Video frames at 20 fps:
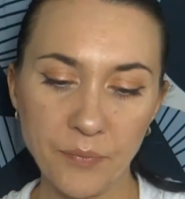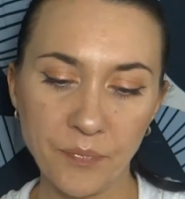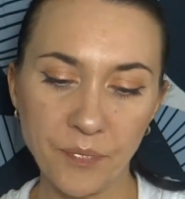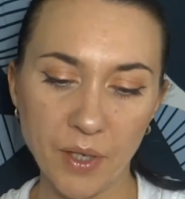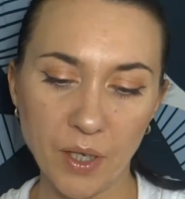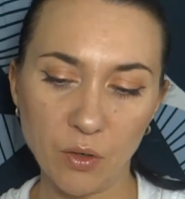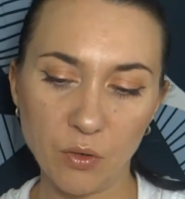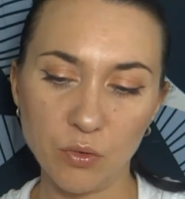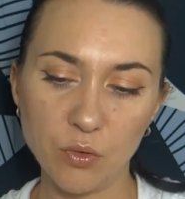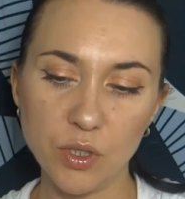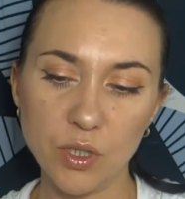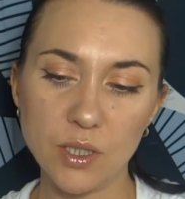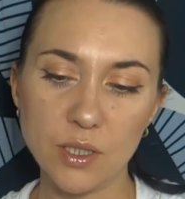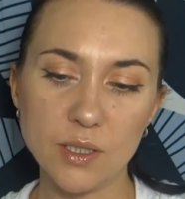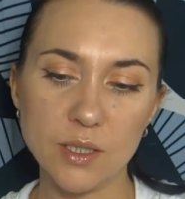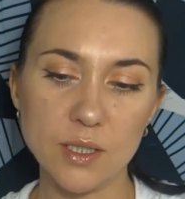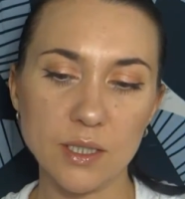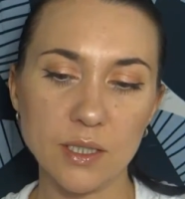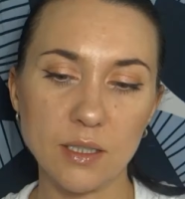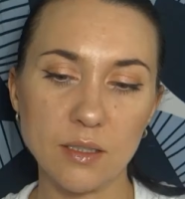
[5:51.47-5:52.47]

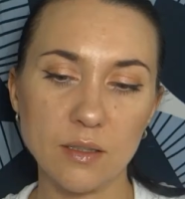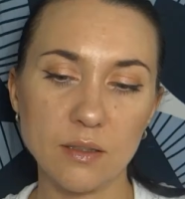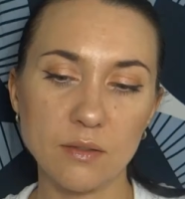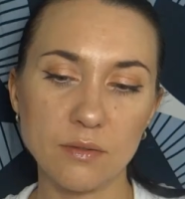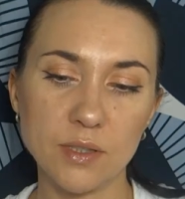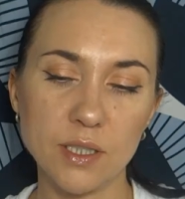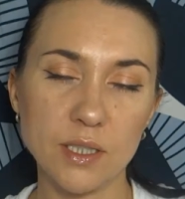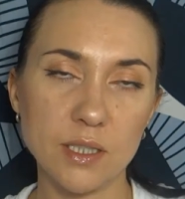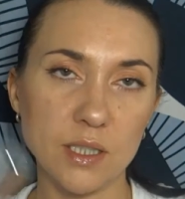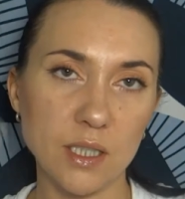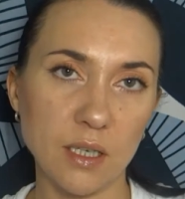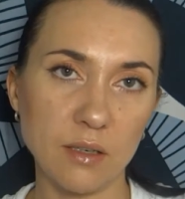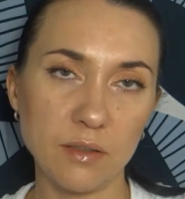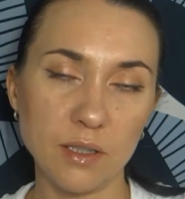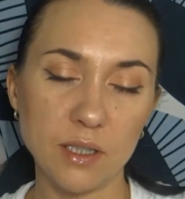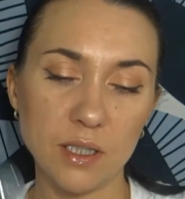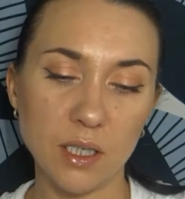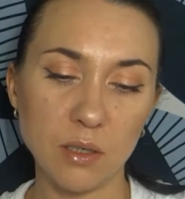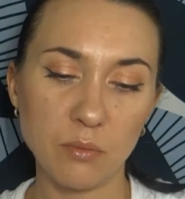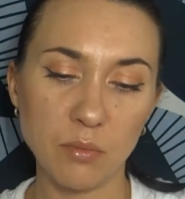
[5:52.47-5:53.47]
находятся в составе
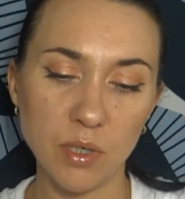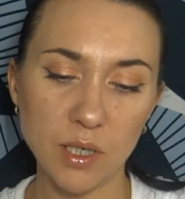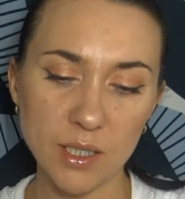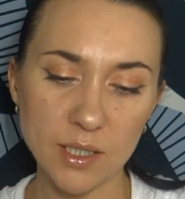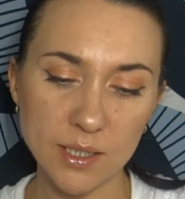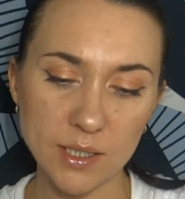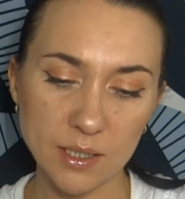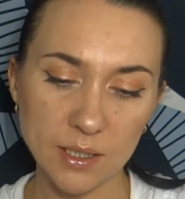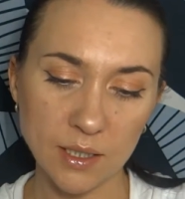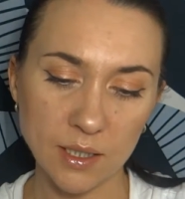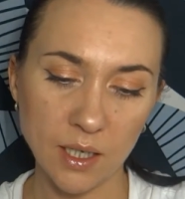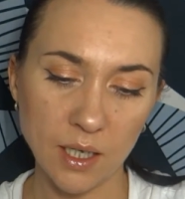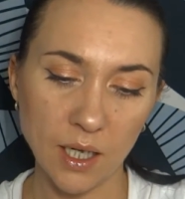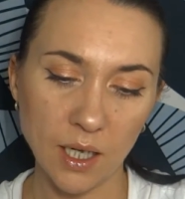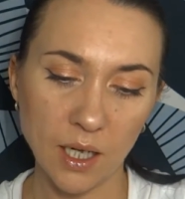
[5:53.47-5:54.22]
этой базы.